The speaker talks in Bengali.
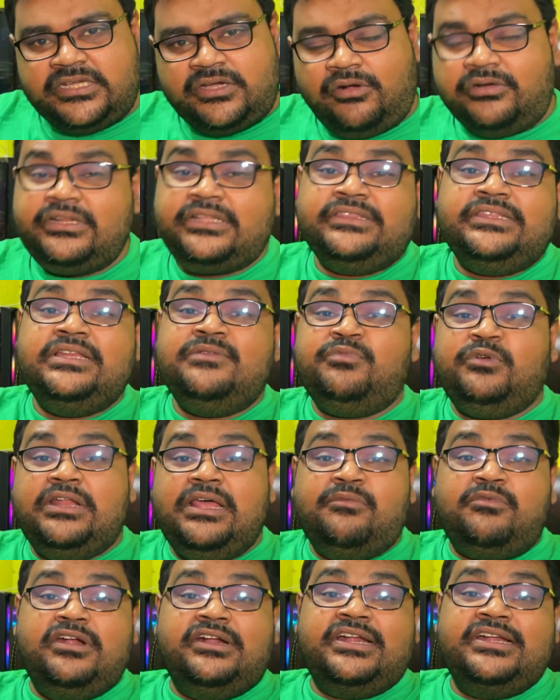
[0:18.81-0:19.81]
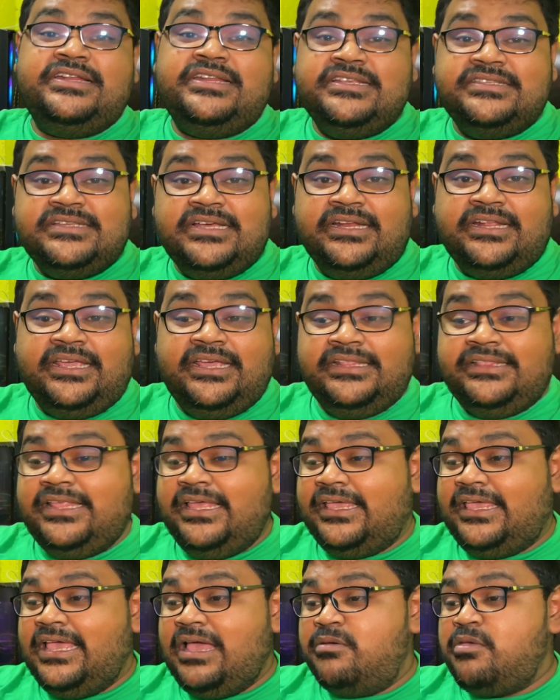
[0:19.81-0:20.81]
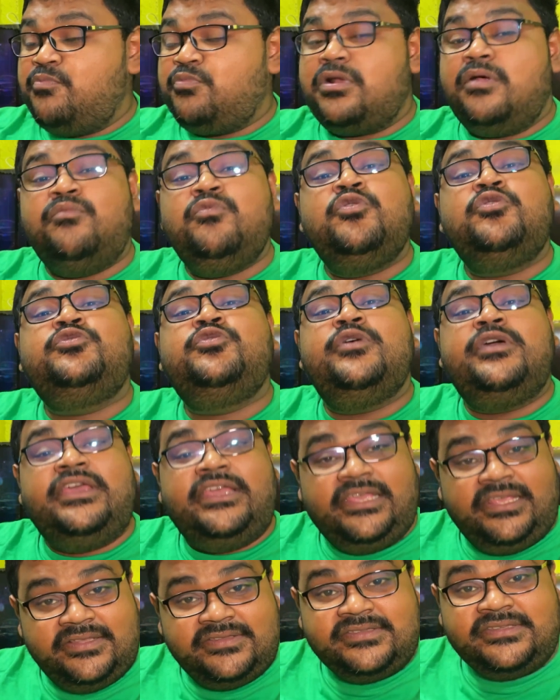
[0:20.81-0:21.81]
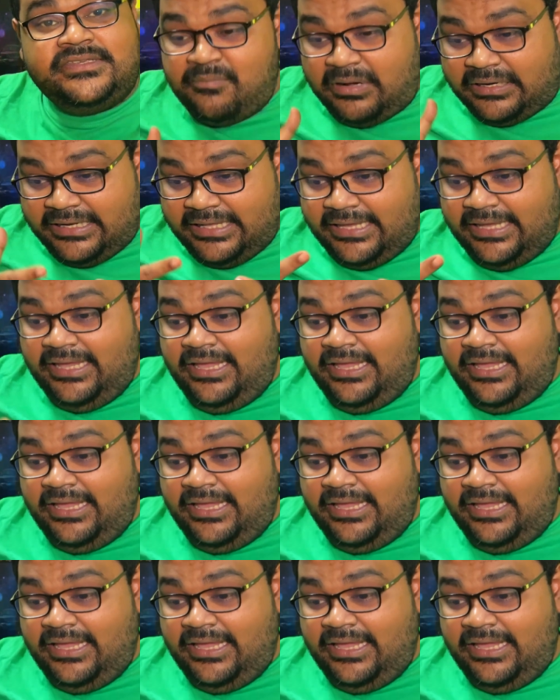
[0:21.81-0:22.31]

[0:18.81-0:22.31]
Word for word: অনেকদিন পরে আমার একটা টিজারকে দেখে আমি পুরো মুগ্ধ হয়ে গেছি মানে